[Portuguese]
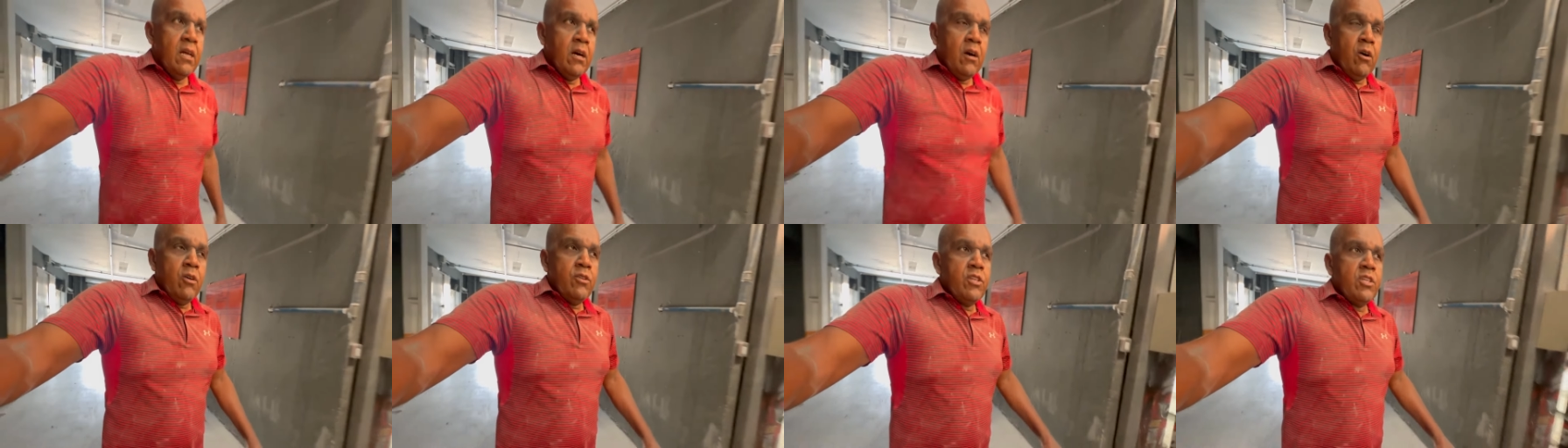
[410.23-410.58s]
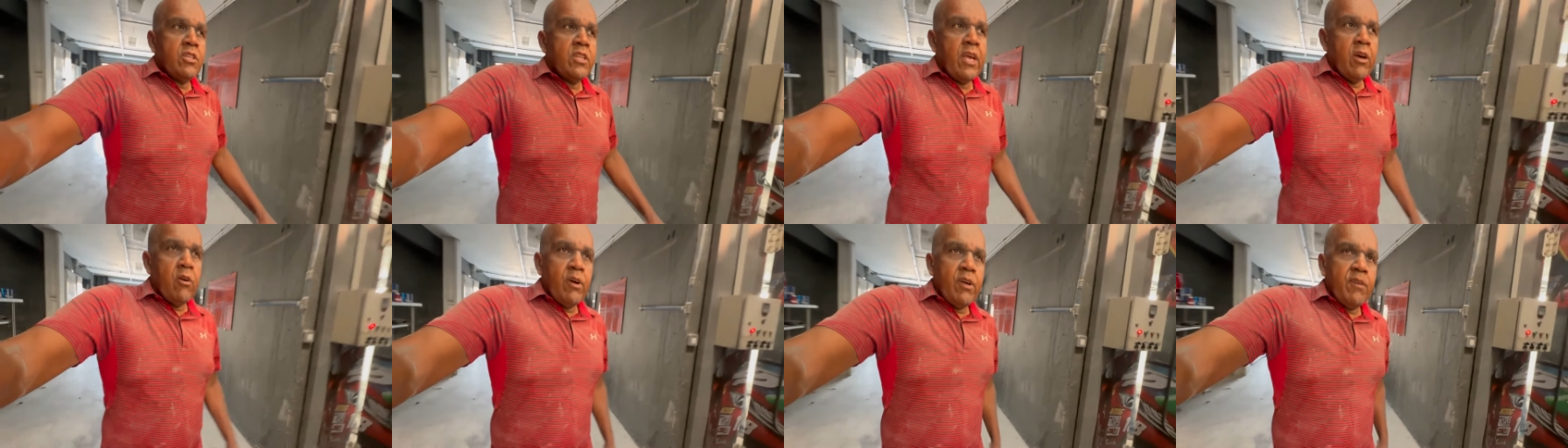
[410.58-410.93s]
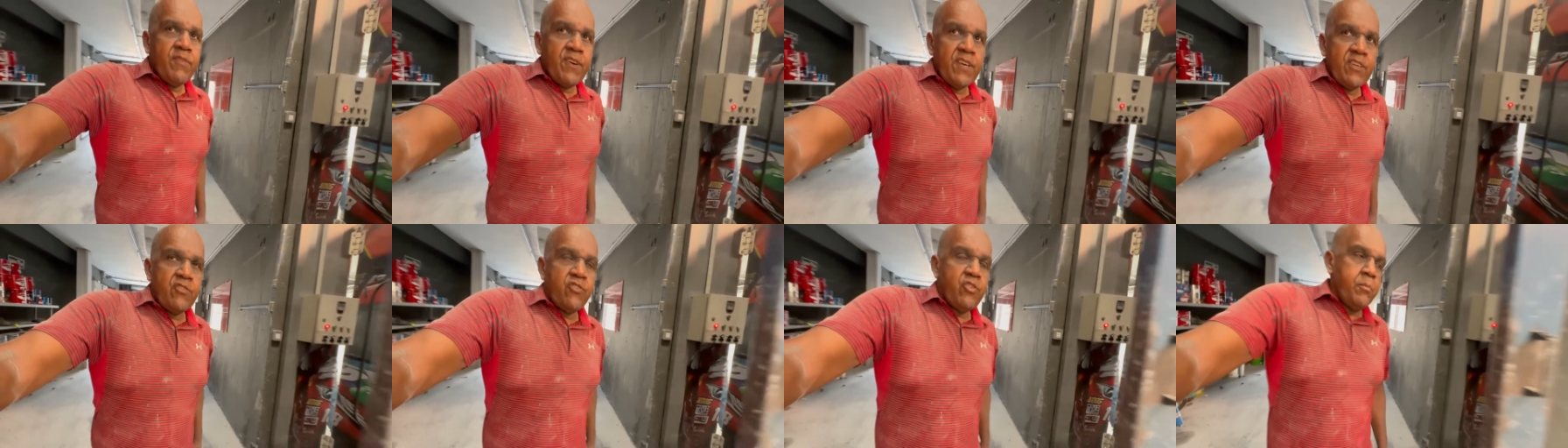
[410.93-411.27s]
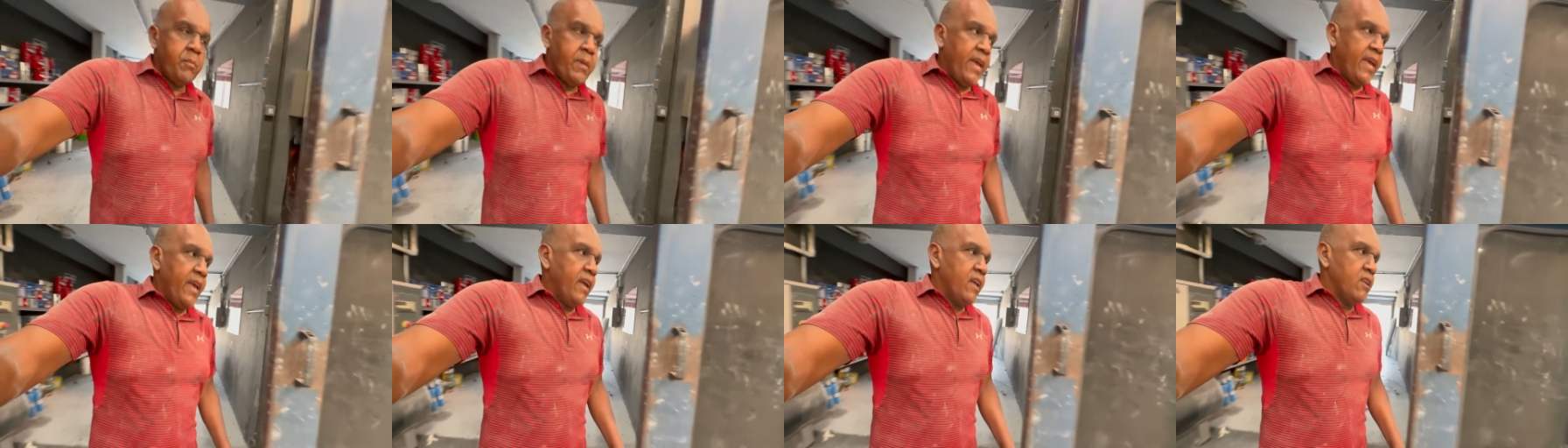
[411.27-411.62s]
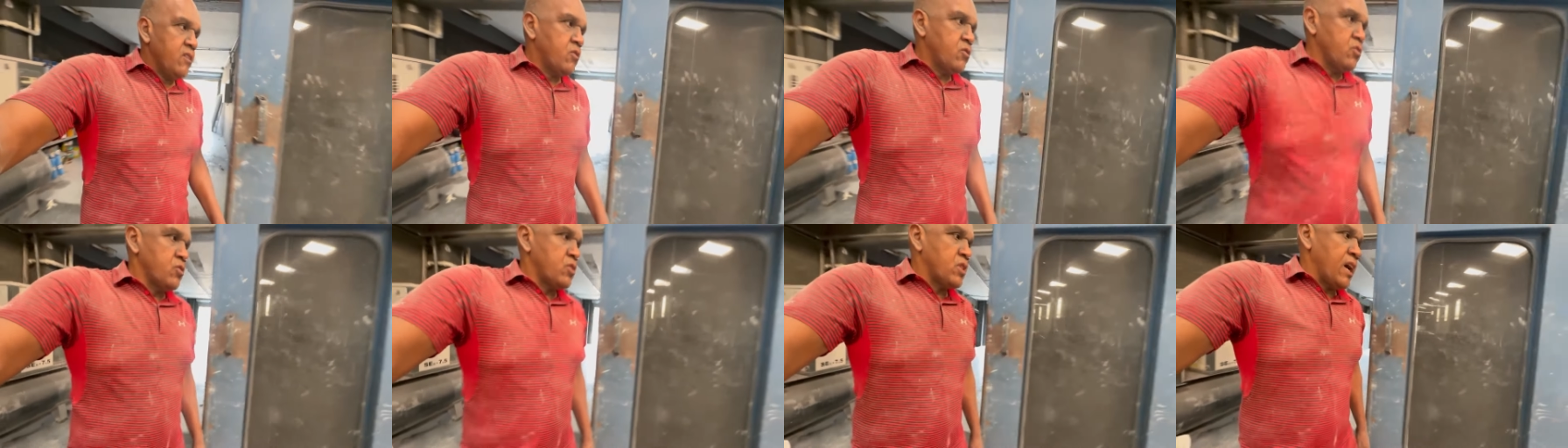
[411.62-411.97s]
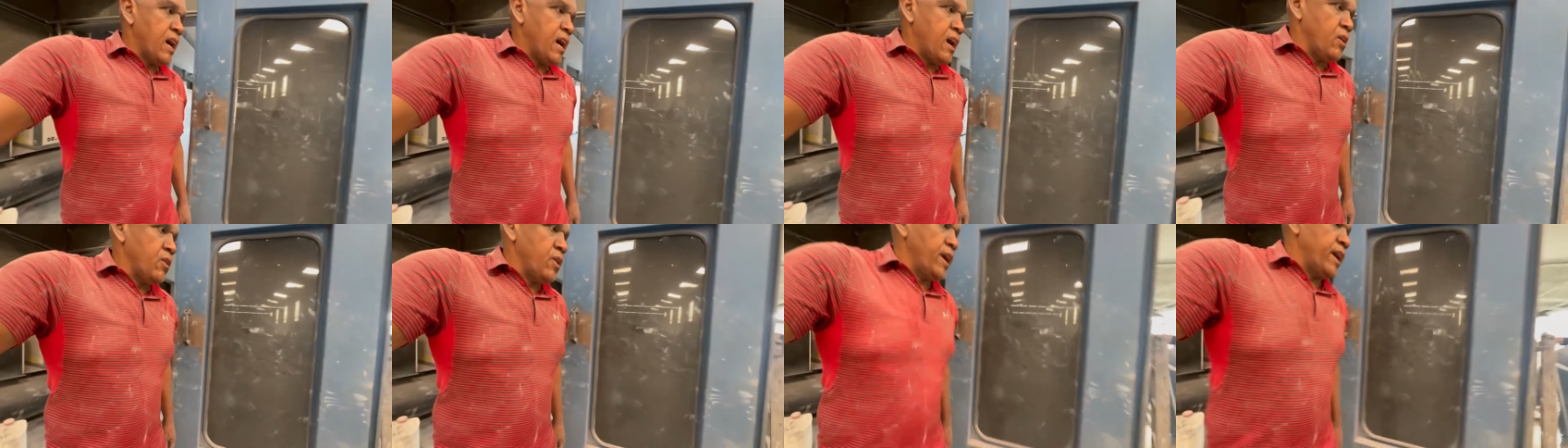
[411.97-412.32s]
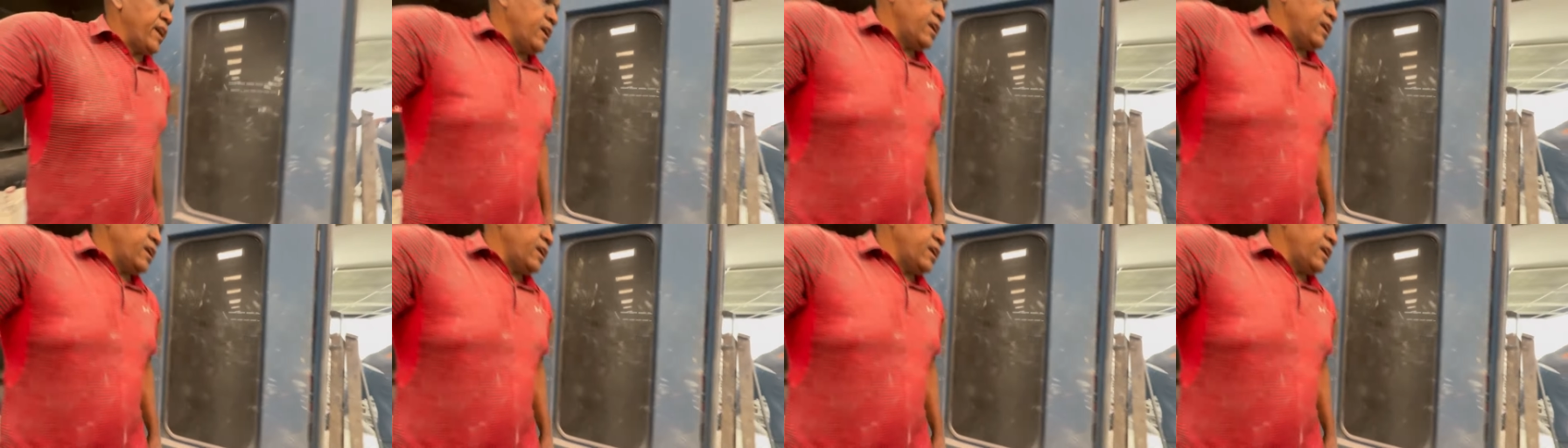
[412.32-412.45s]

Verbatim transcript: onde tem o revestimento e tal, né?